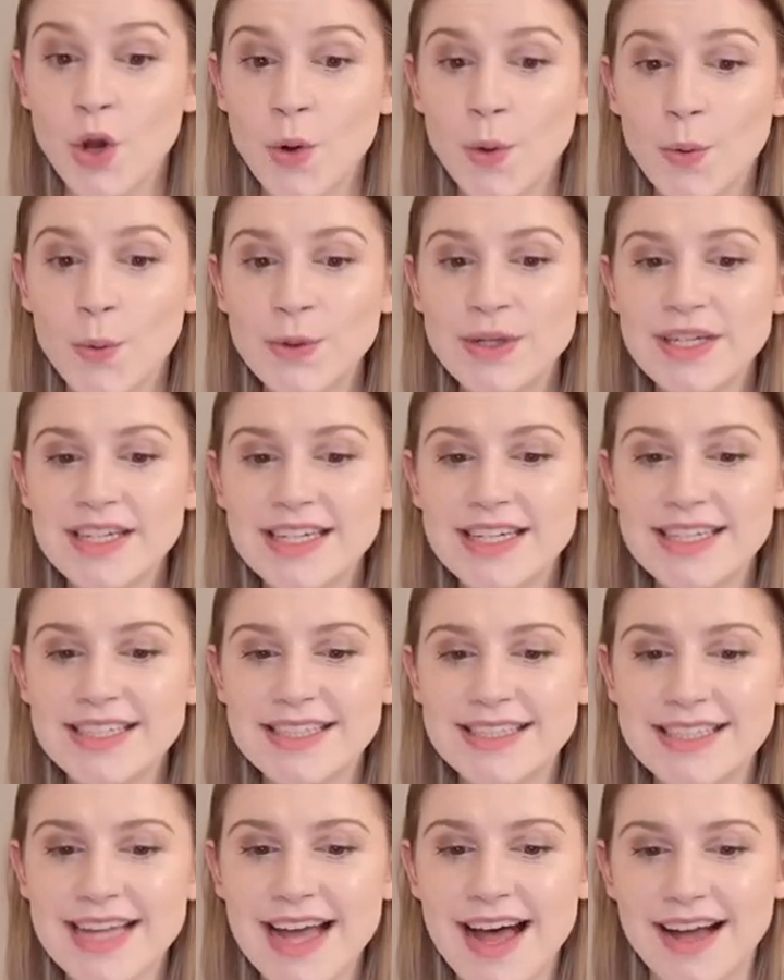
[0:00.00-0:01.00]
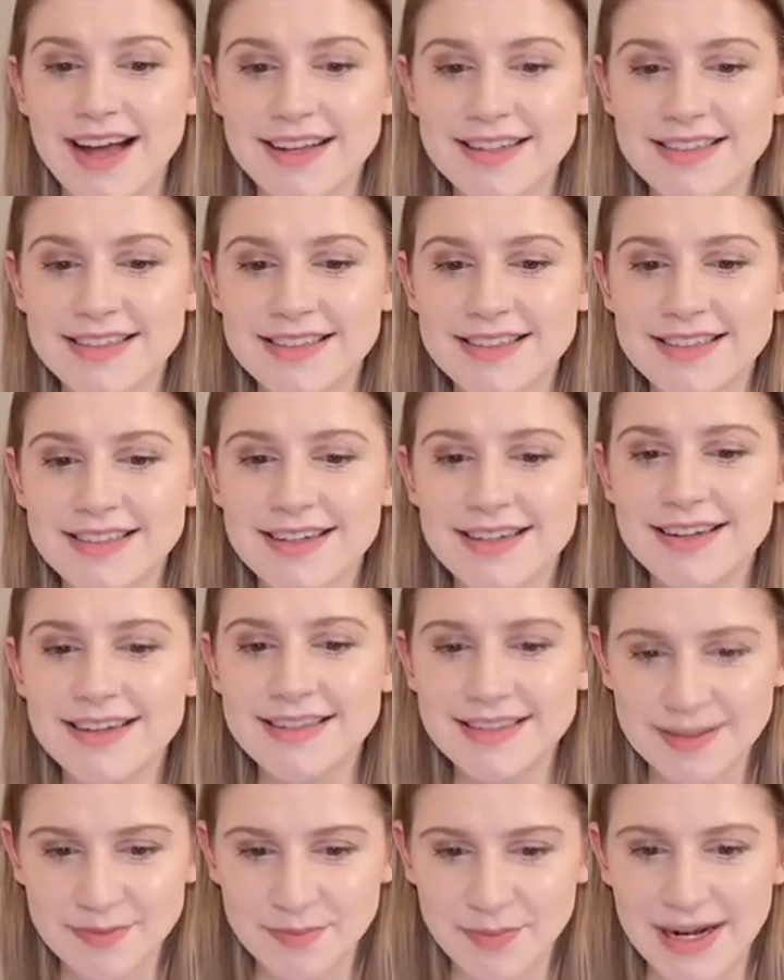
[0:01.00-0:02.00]
Und ich sag's,
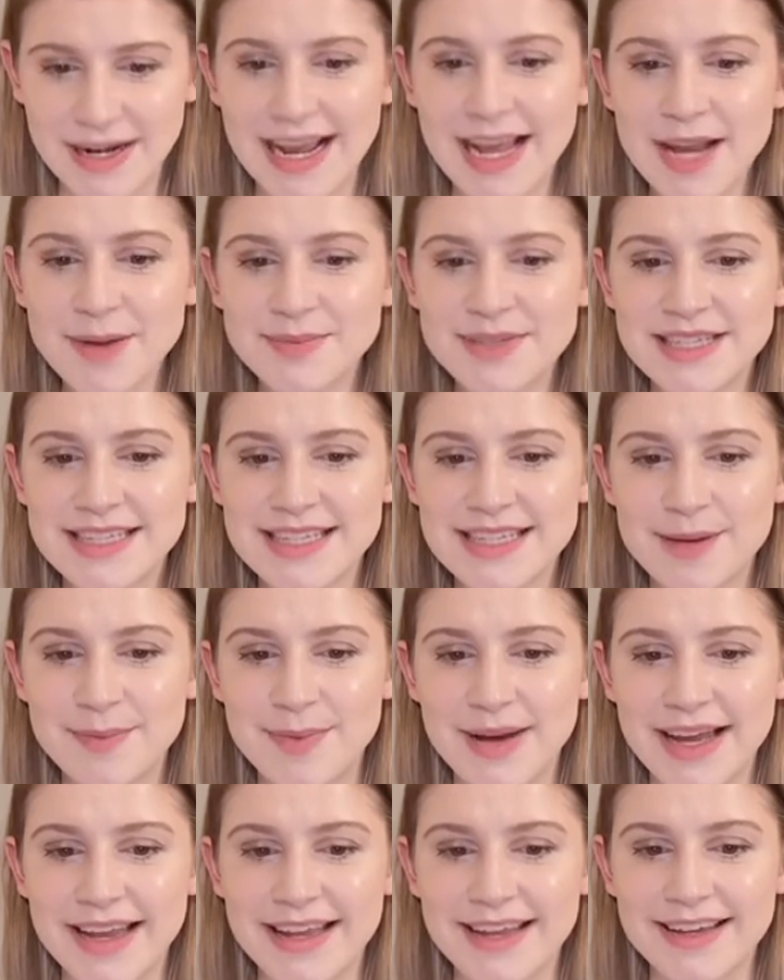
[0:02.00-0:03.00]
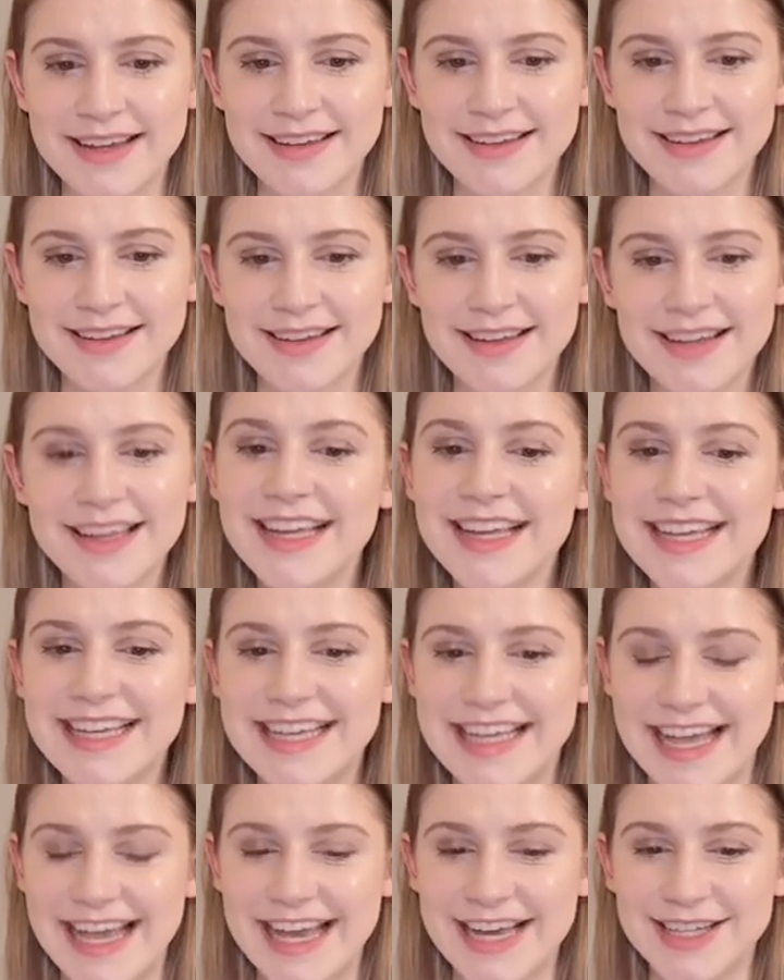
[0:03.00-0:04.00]
es bleibt dabei.
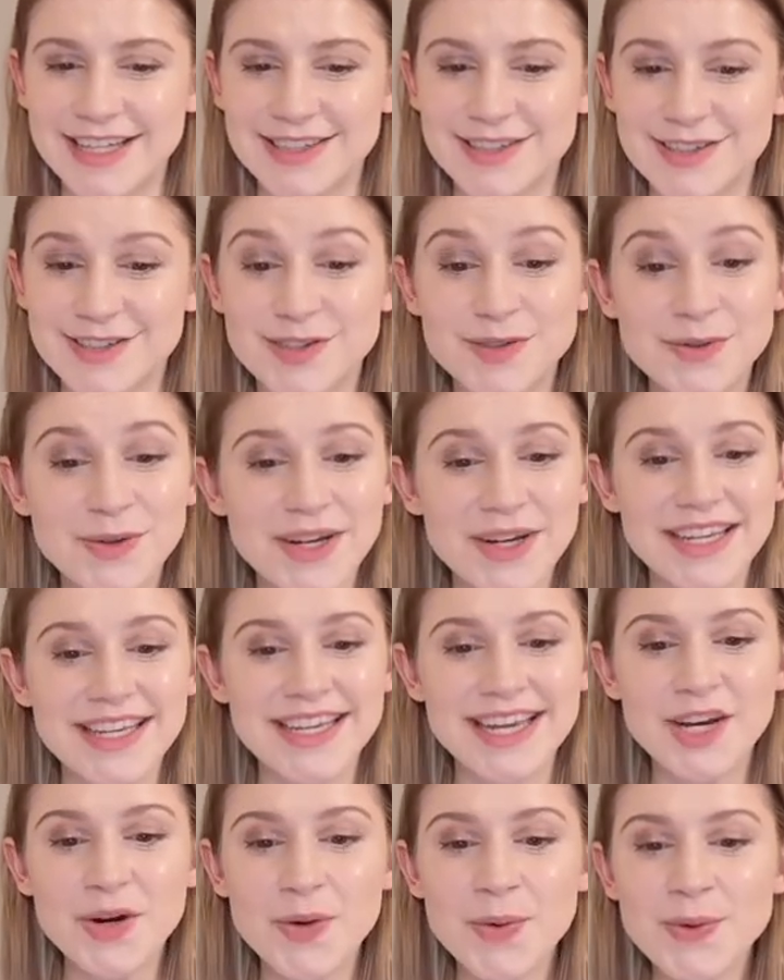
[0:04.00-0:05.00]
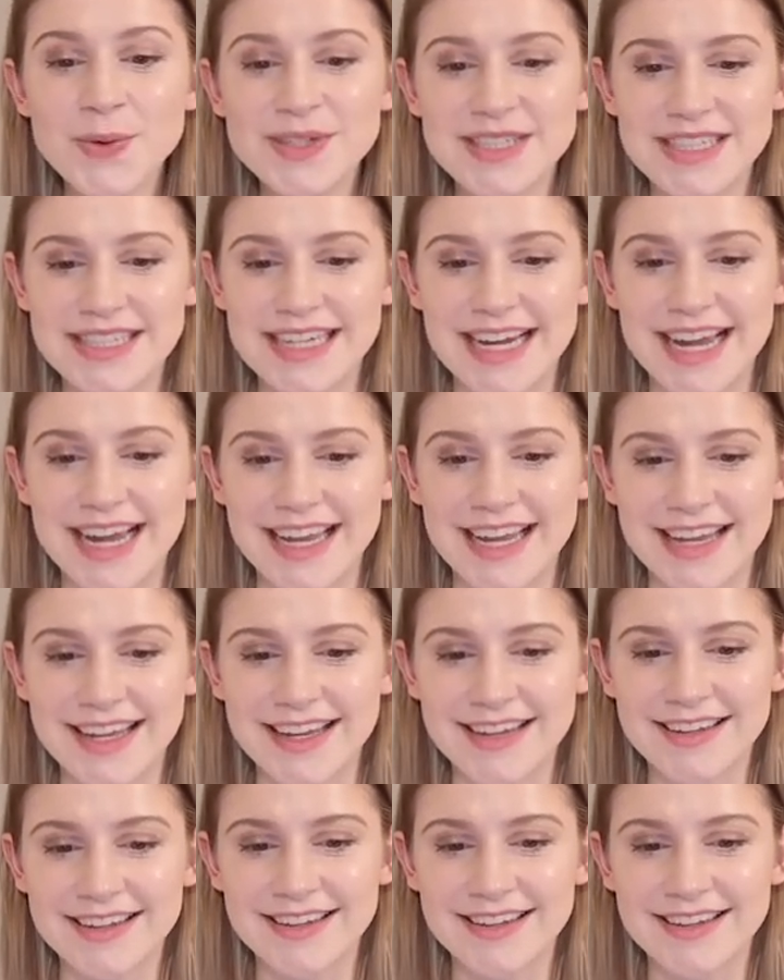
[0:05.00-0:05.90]
Gern such ich ein Osterei.